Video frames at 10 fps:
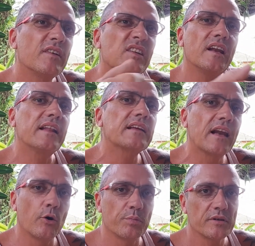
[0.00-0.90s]
was ich nicht
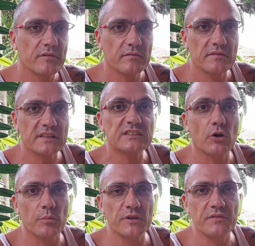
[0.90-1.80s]
glaube, was
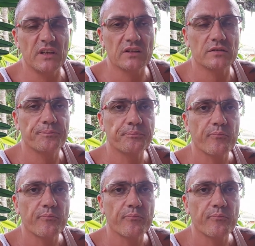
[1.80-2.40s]
kommen wird.